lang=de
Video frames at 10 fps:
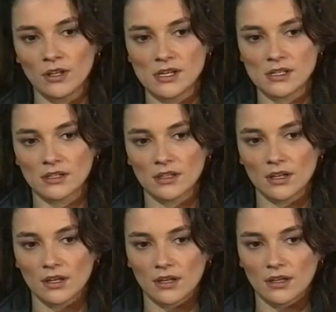nicht
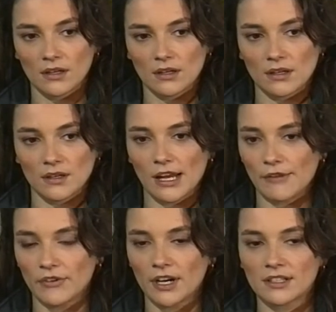
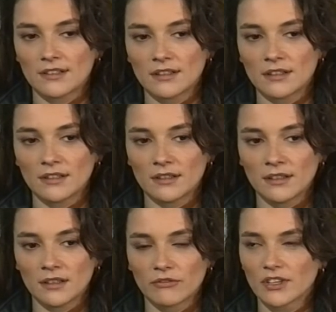einfach, die sind, die
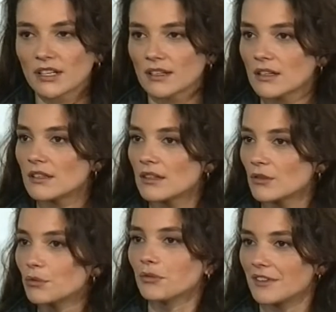sind nicht wirklich
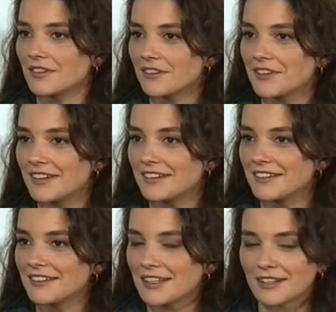richtig gut, sondern die
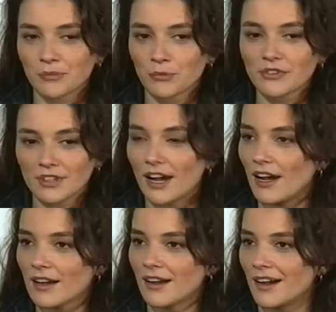sind, das musste
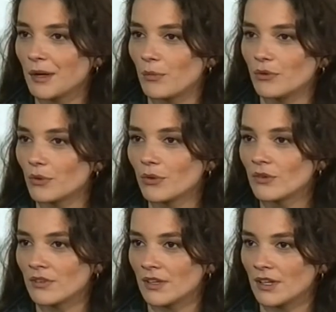Haken haben und
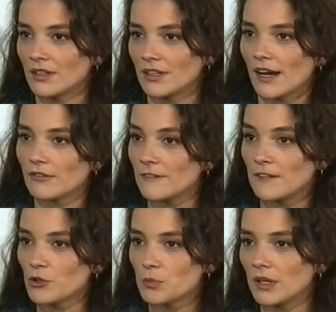Ösen, ne? die Art, wie
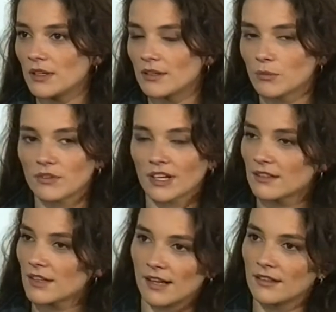die spielen. Es musste
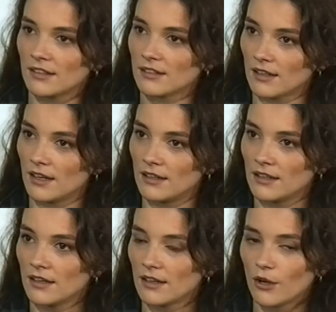ganz kantig sein.
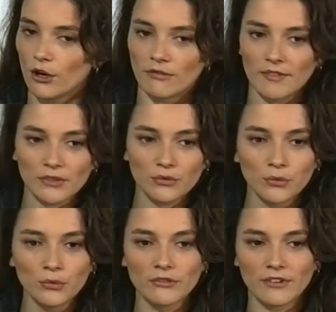Und wenn was zu
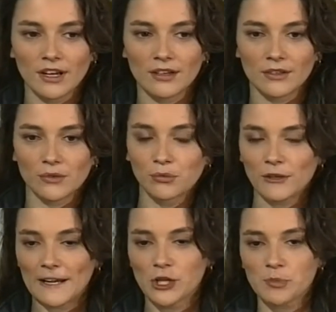gut war oder zu
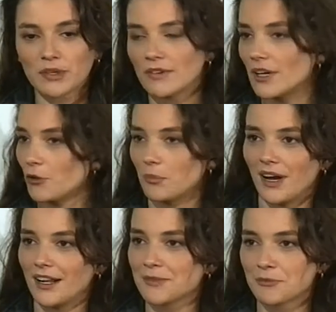gut eingespielt war,
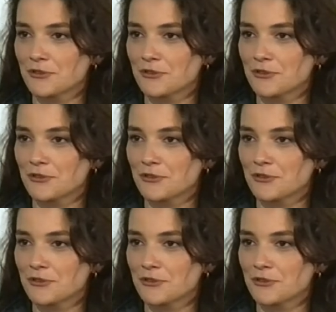nochmal. Es muss